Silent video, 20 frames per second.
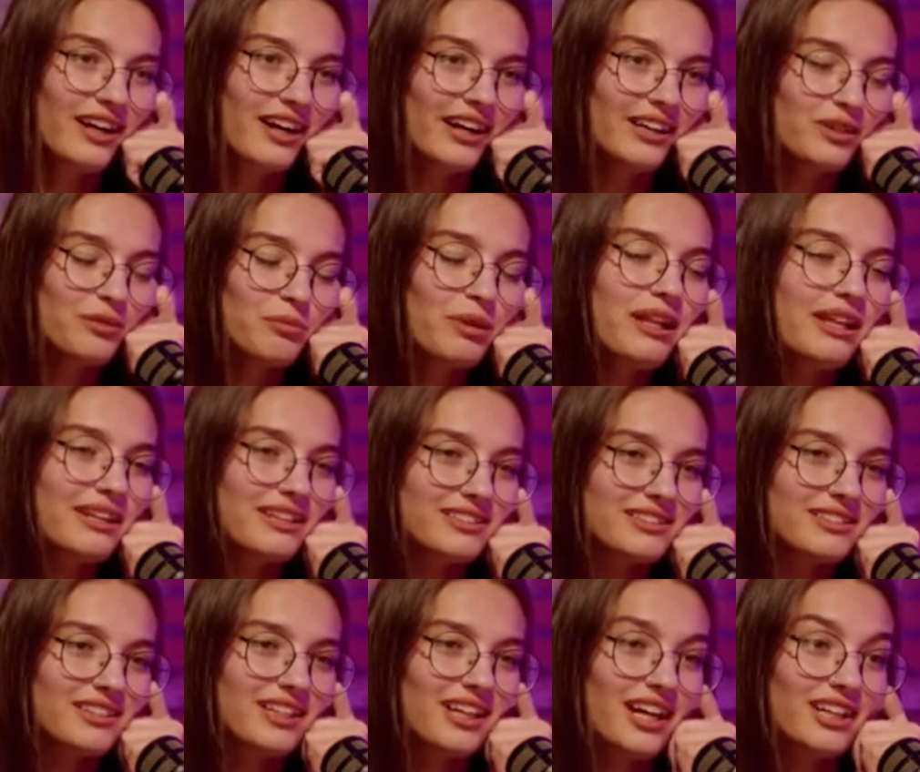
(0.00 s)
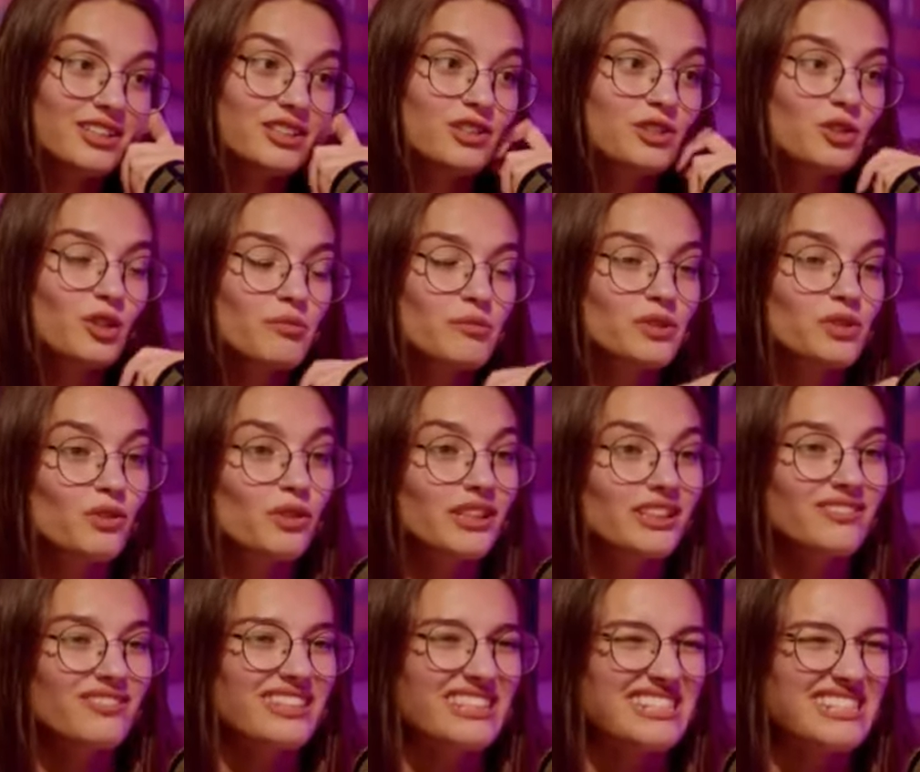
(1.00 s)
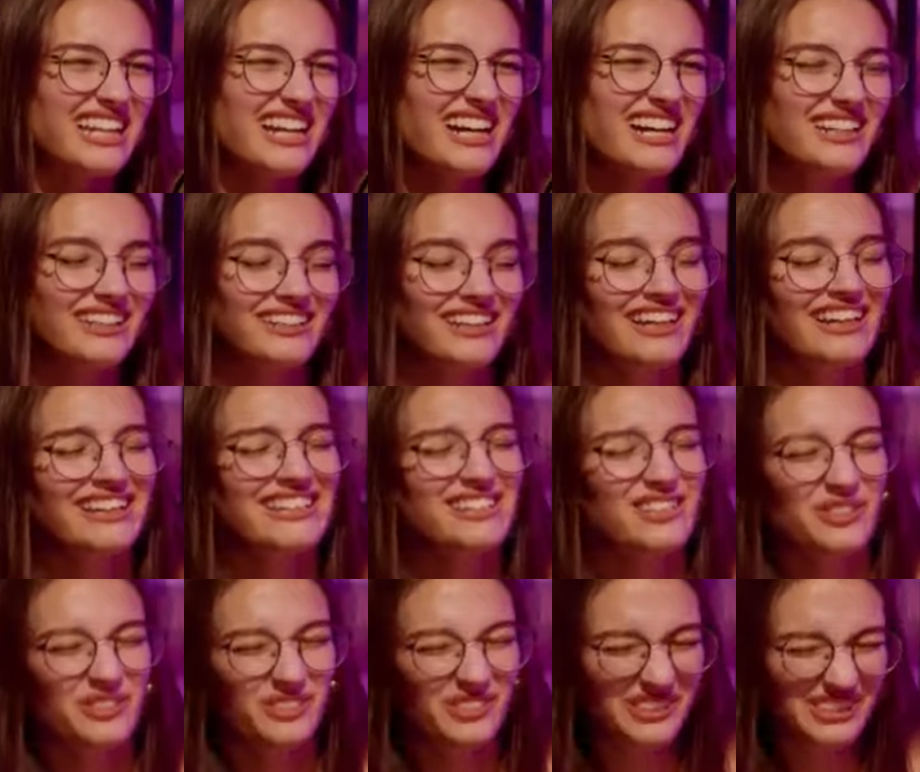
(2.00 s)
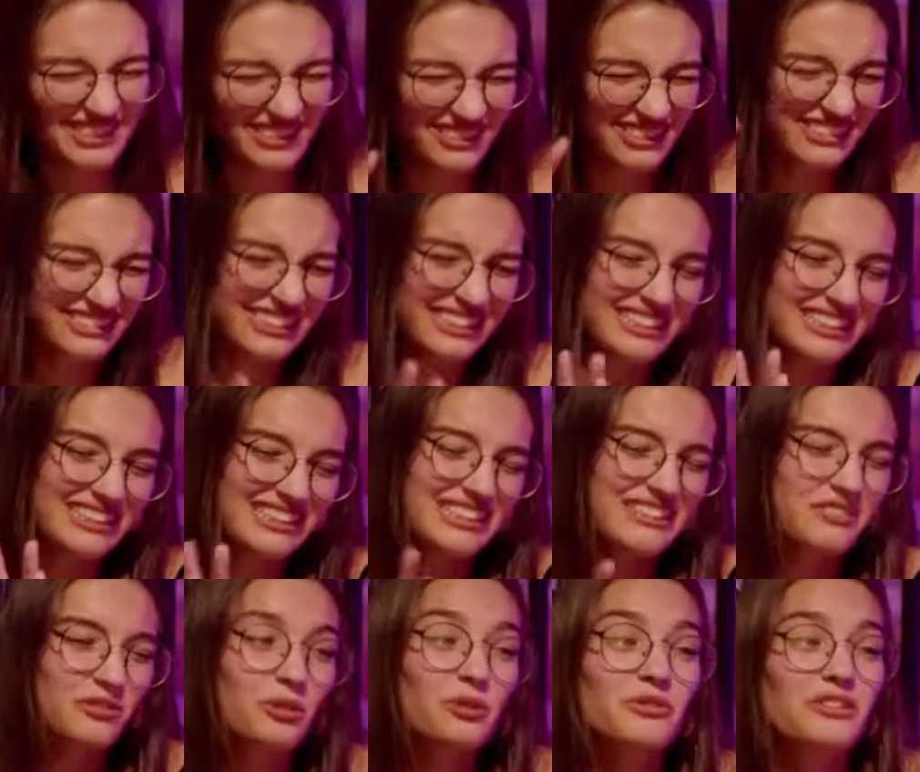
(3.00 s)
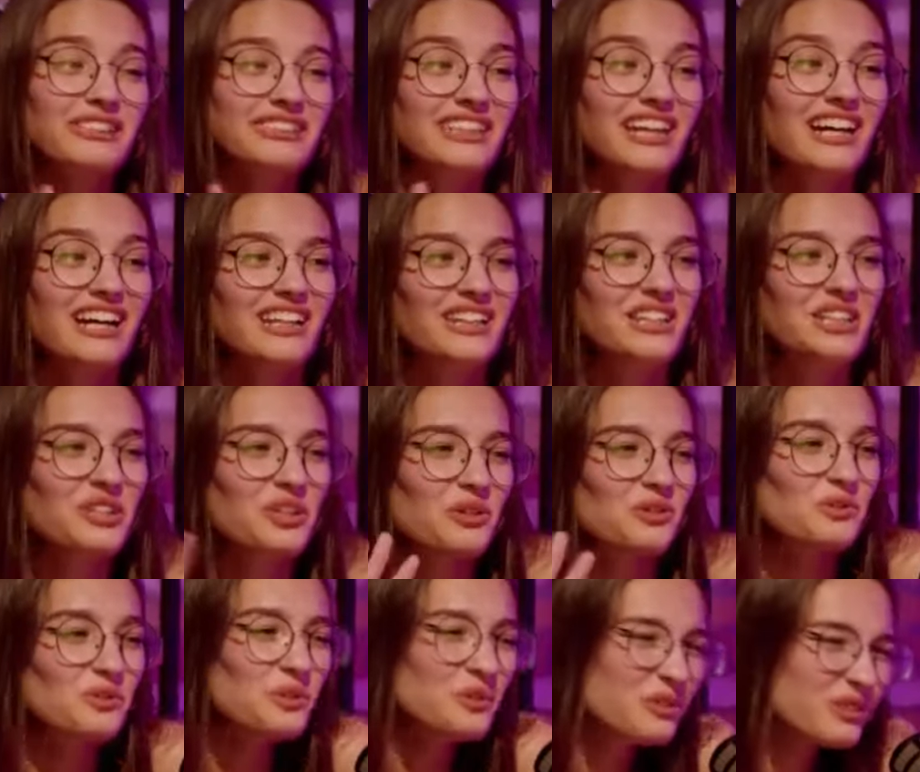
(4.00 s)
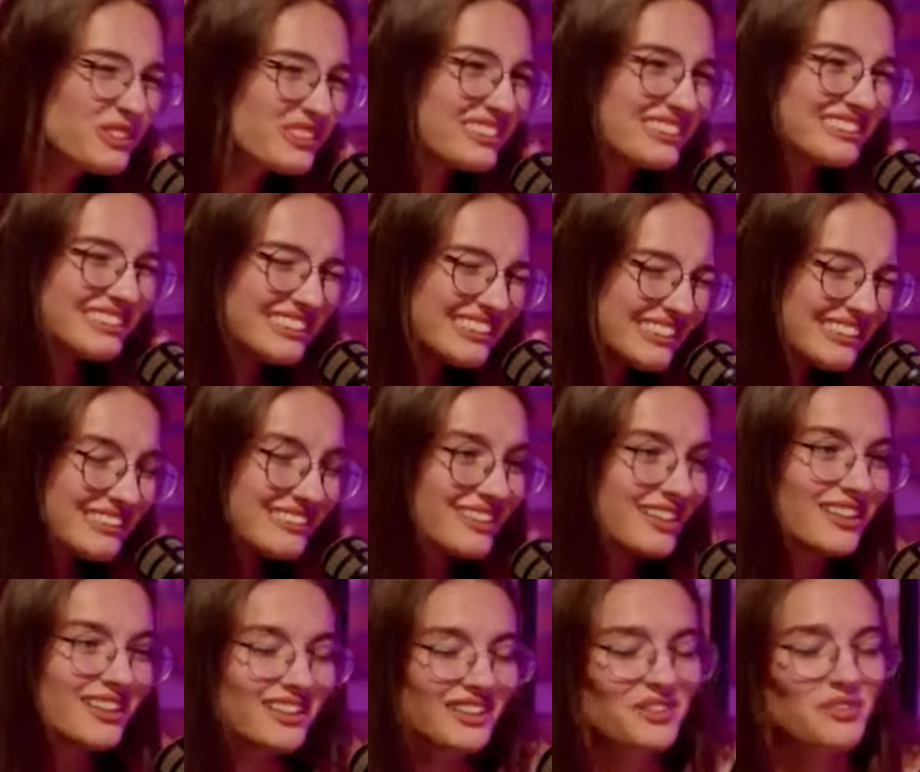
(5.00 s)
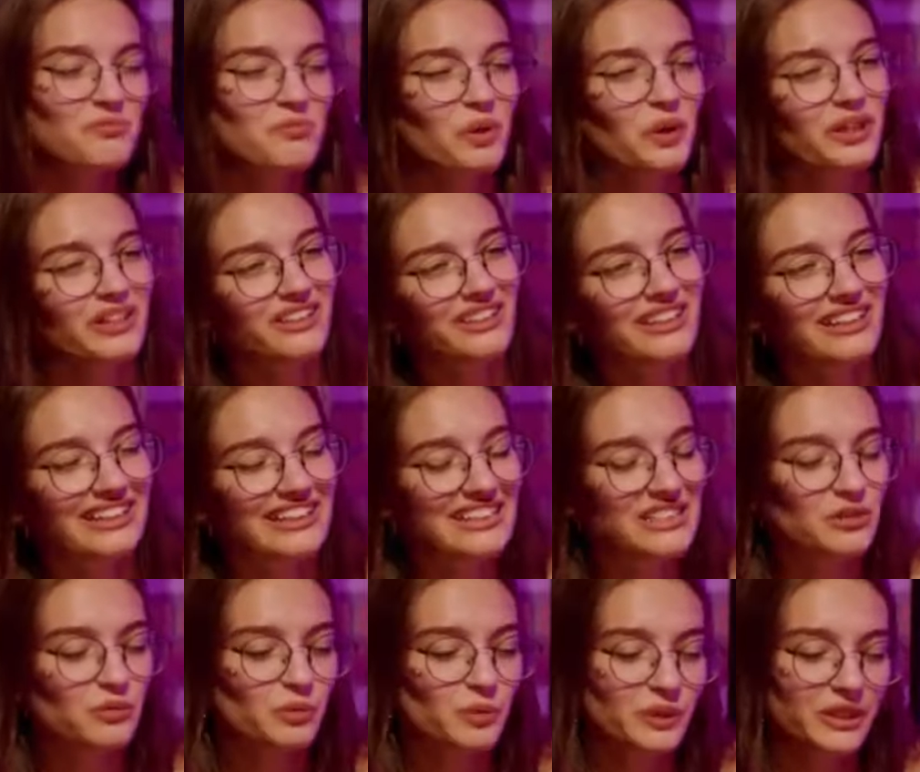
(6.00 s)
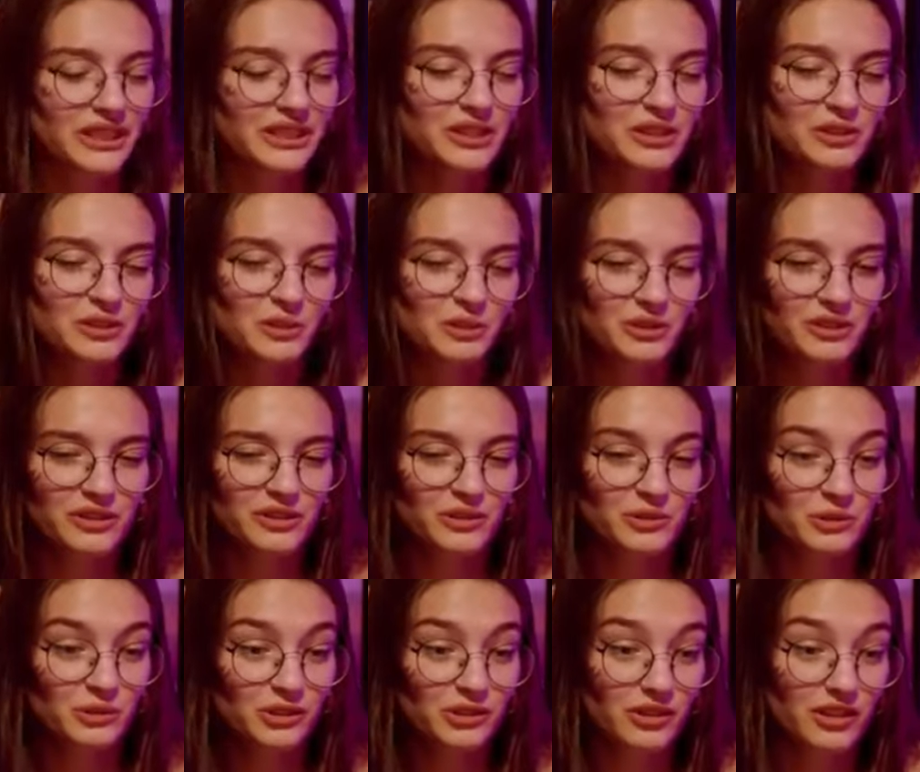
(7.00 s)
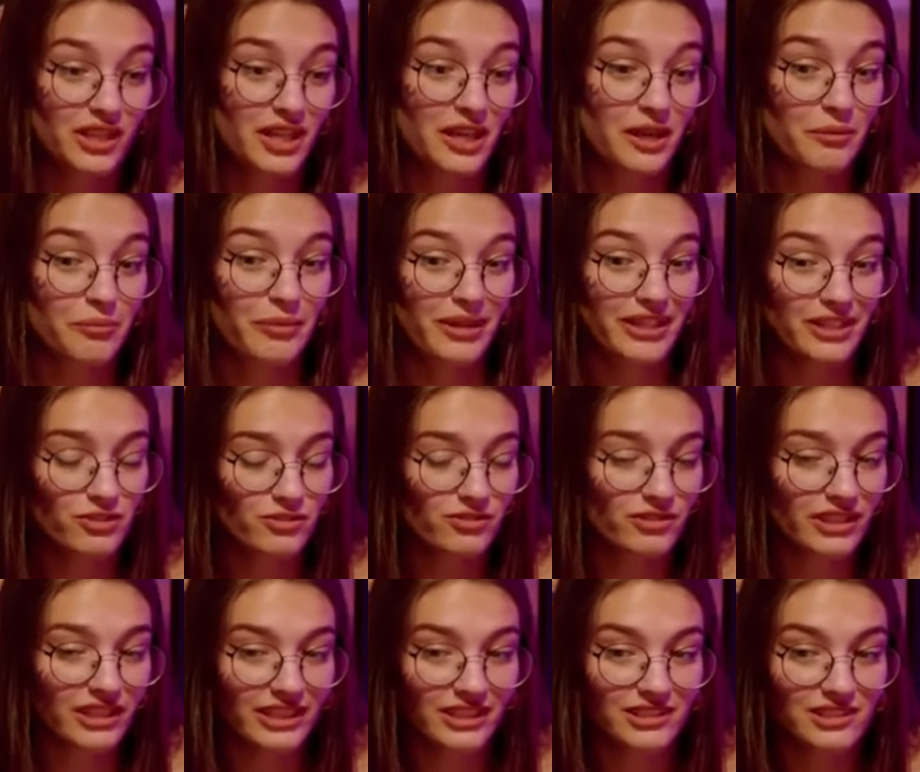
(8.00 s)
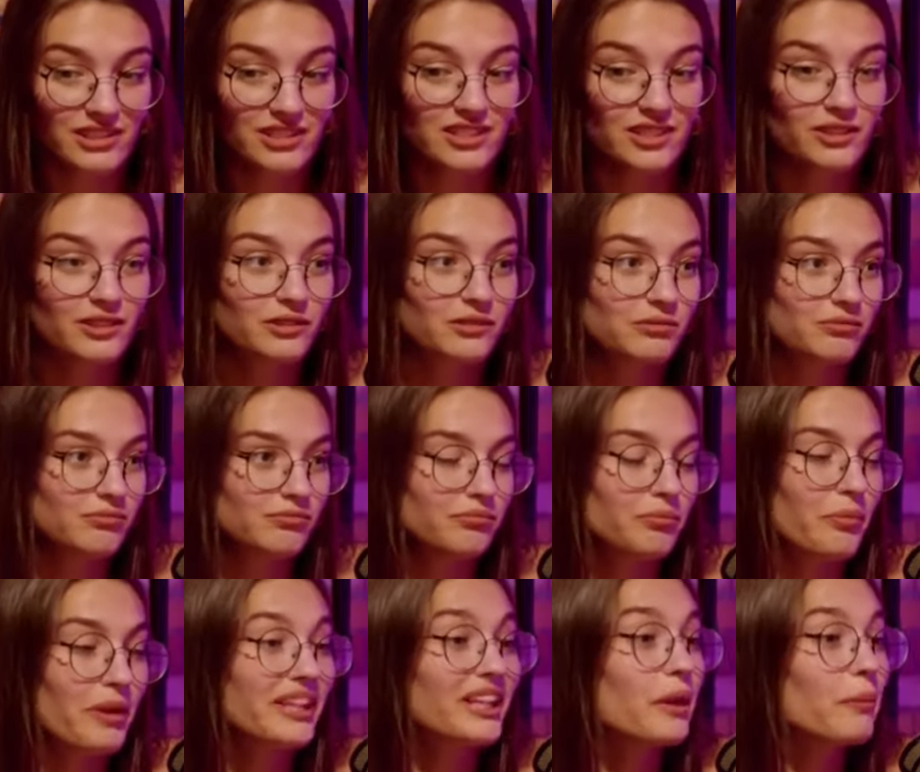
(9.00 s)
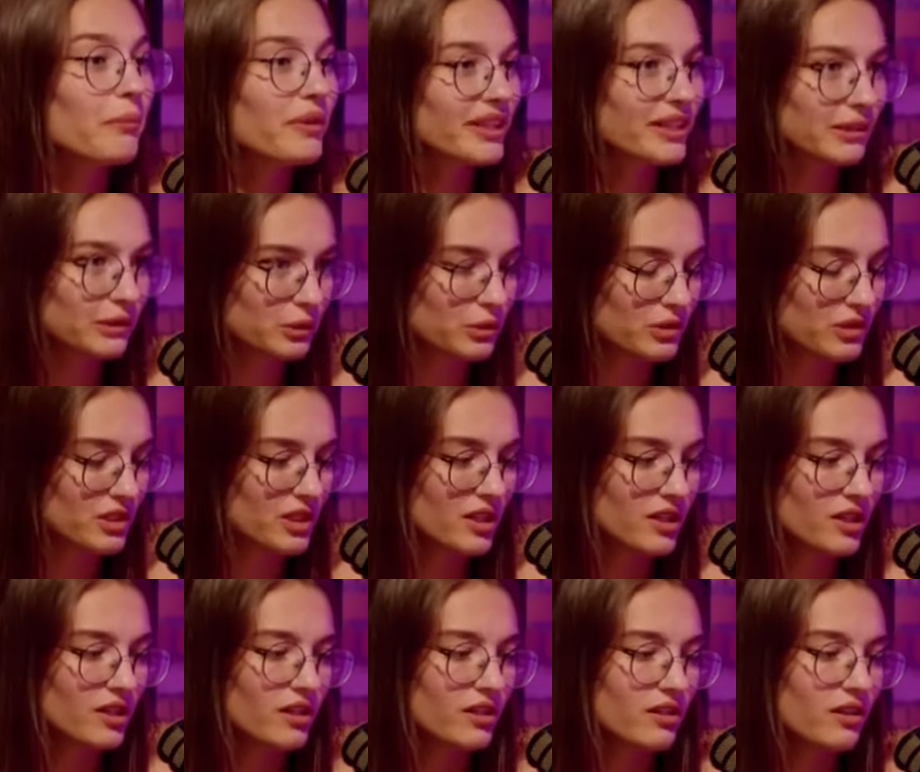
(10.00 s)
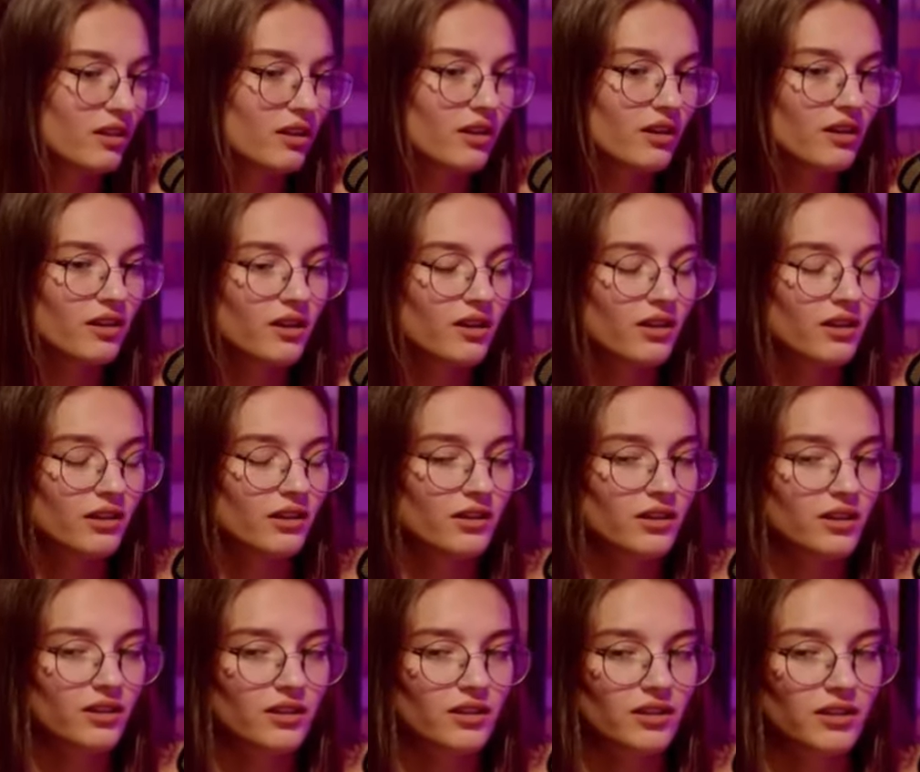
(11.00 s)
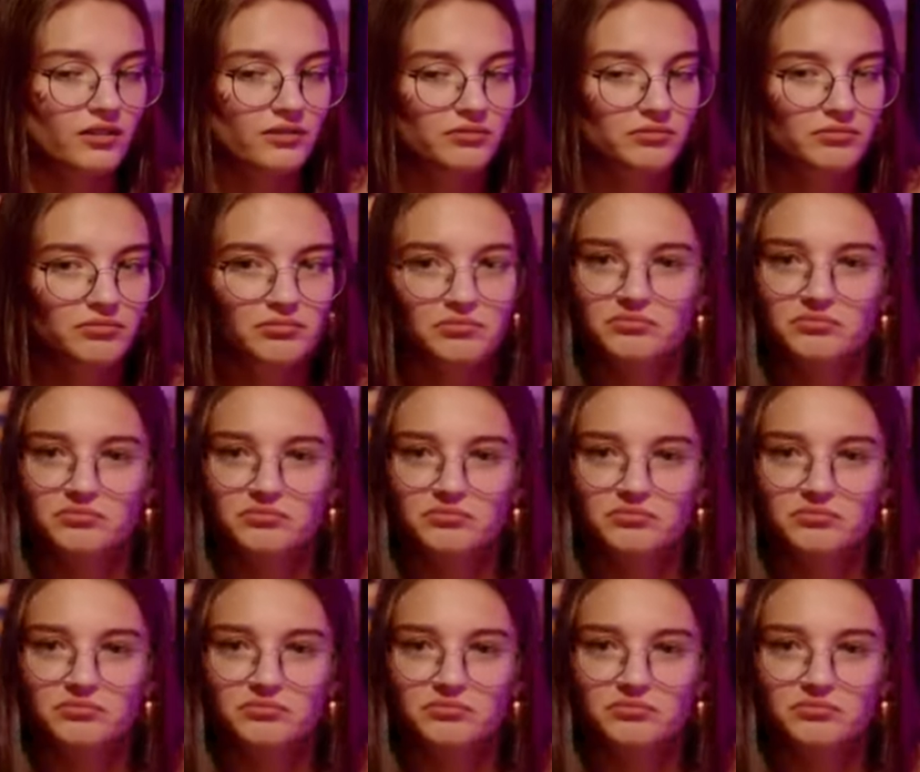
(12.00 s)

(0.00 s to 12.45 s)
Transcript: Aí, beleza. A gente começou a conversar, eles conseguiram conversar em russo, assim, um pouquinho em inglês, um pouquinho em, em russo, bem diferentes, são bem abertos. Uh,